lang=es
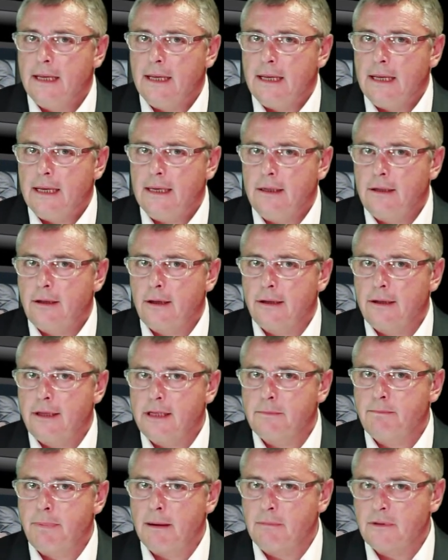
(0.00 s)

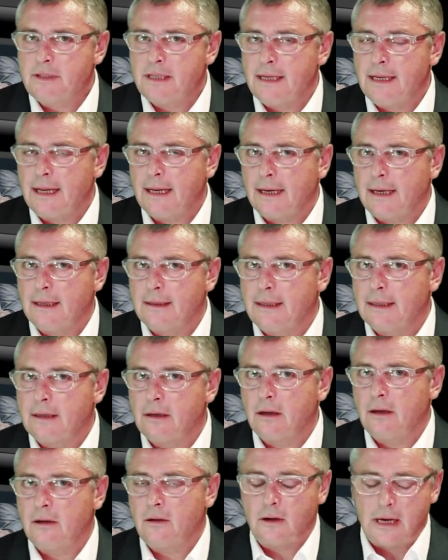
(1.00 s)
Entonces vamos a ir adelante
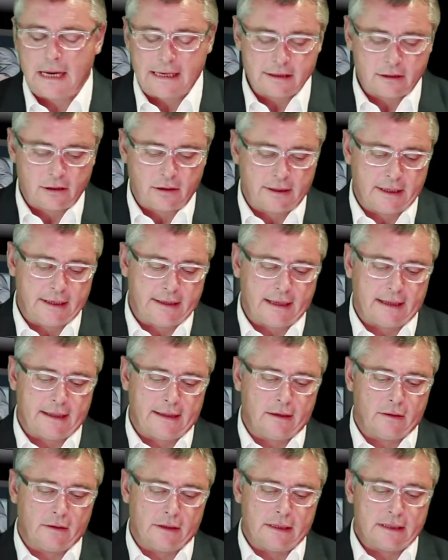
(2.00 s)
con las
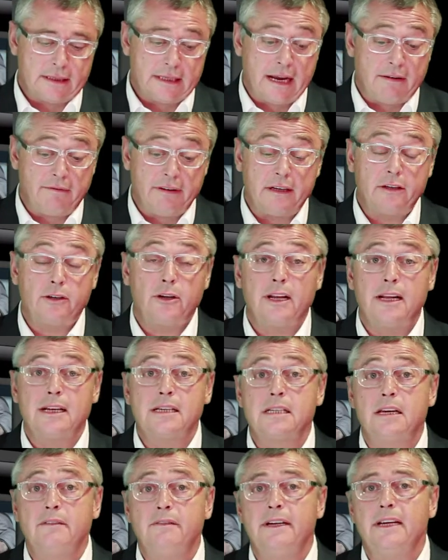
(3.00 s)
cotizaciones. La victoria de
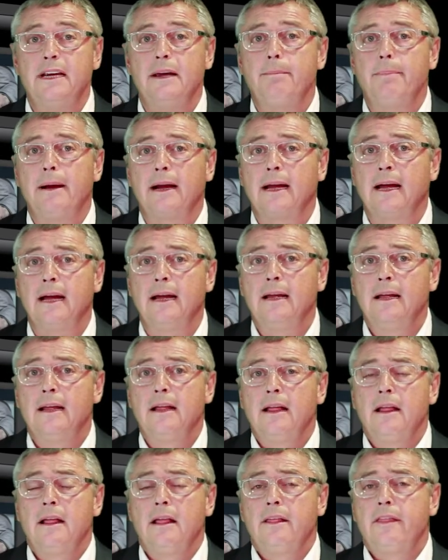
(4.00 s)
Sevilla paga
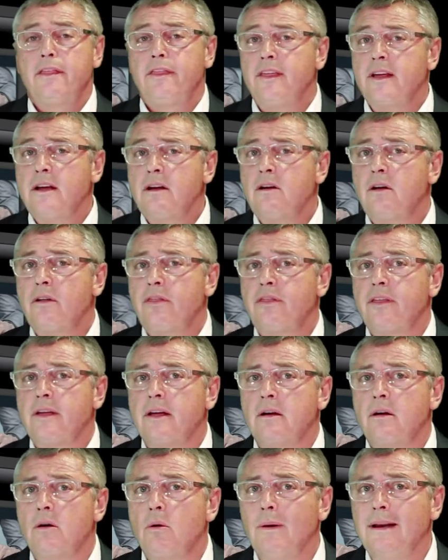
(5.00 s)

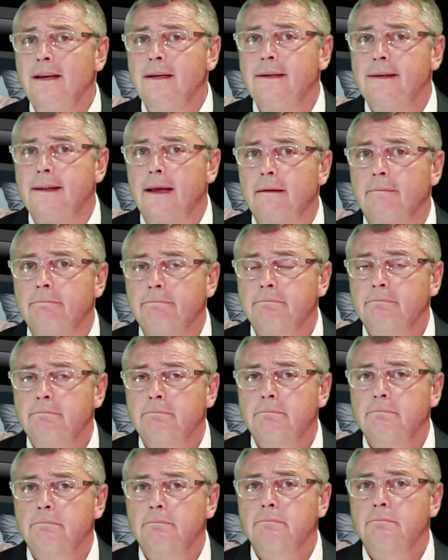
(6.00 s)
5.50
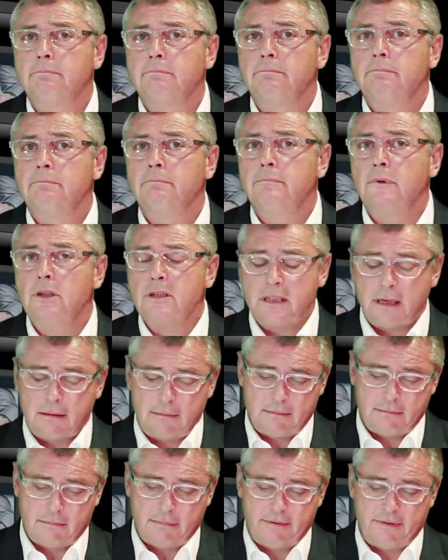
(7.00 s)
no está
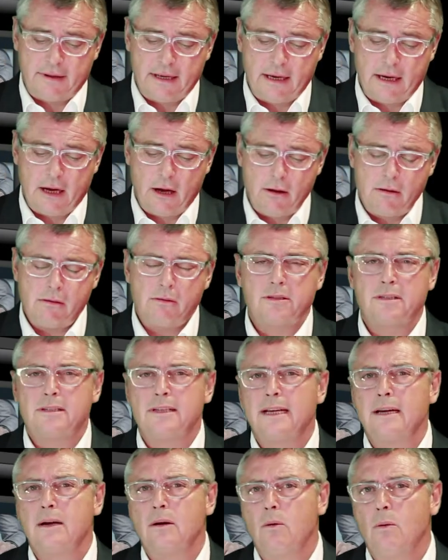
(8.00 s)
5 euros
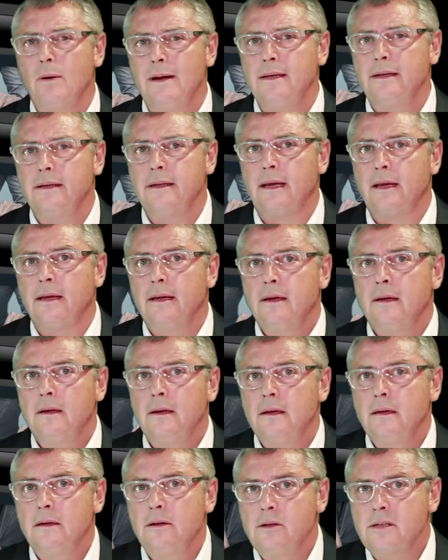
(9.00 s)
50.
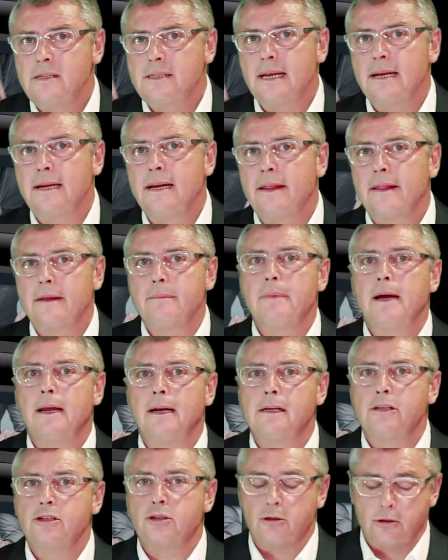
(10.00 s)
No está nada mal
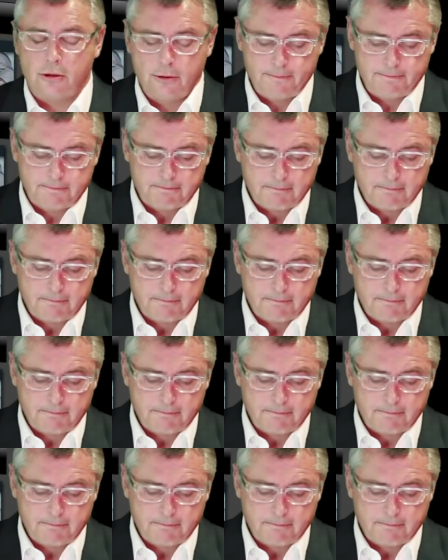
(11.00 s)
eso, ¿no?